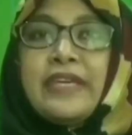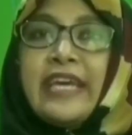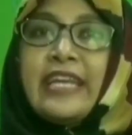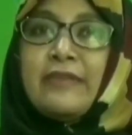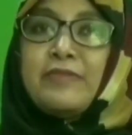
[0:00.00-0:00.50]

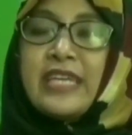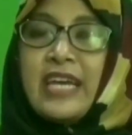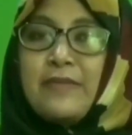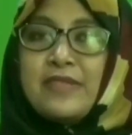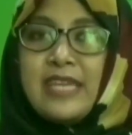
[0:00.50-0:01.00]
Demikian yang bisa
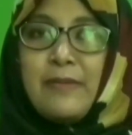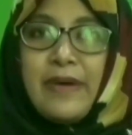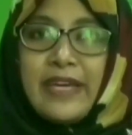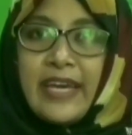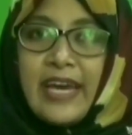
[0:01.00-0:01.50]
kami
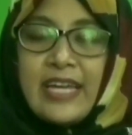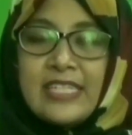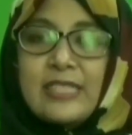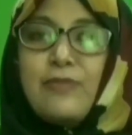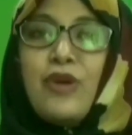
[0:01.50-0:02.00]
sampaikan,
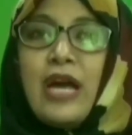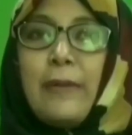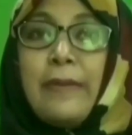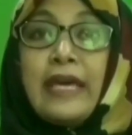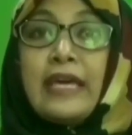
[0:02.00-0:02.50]
semoga
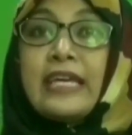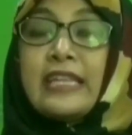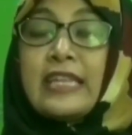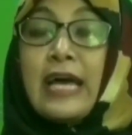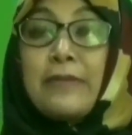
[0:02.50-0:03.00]
apa yang
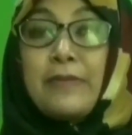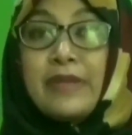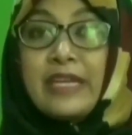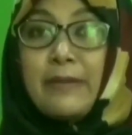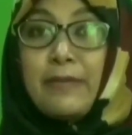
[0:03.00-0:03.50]
kami
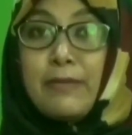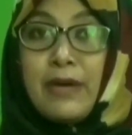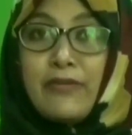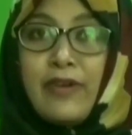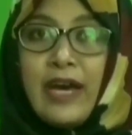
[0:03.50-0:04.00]
berikan
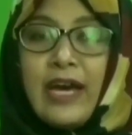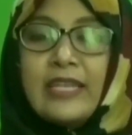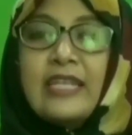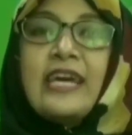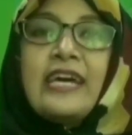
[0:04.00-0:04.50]
bermanfaat
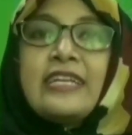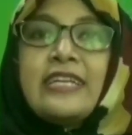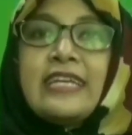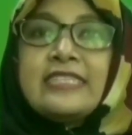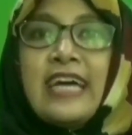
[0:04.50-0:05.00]

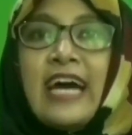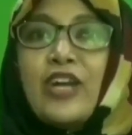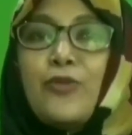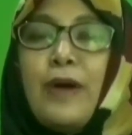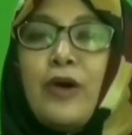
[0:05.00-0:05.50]
dan jangan
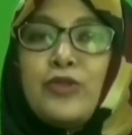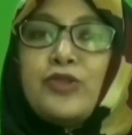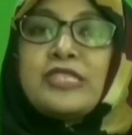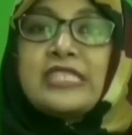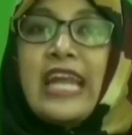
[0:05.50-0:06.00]
lupa
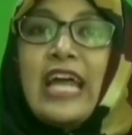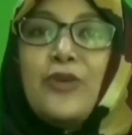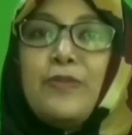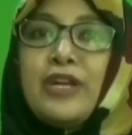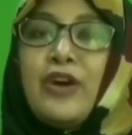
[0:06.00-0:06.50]
untuk selalu
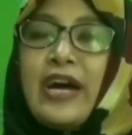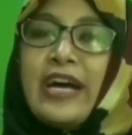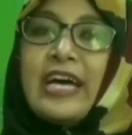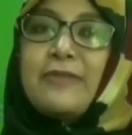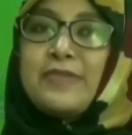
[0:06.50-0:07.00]

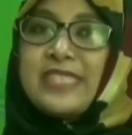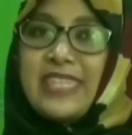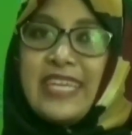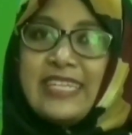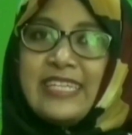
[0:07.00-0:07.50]
mendoakan
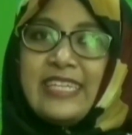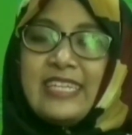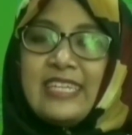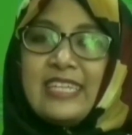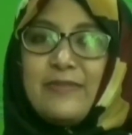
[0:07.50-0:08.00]
peserta didik.
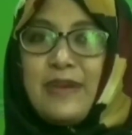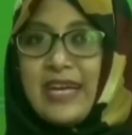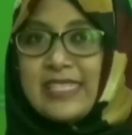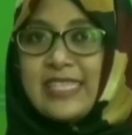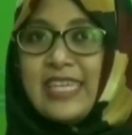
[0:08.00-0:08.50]
Terima
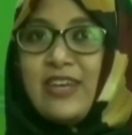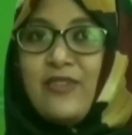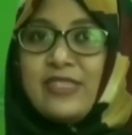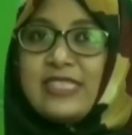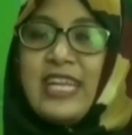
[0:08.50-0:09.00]
kasih.
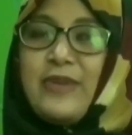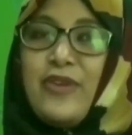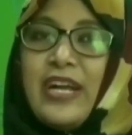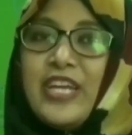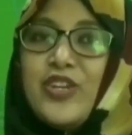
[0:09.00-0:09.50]

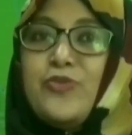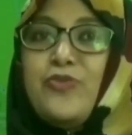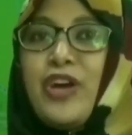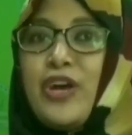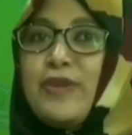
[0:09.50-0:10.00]
Assalamualaikum
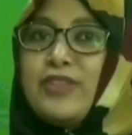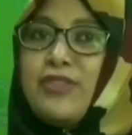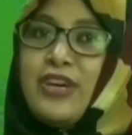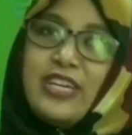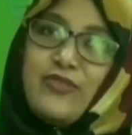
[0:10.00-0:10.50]
warahmatullahi wabarakatuh.
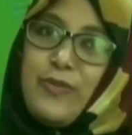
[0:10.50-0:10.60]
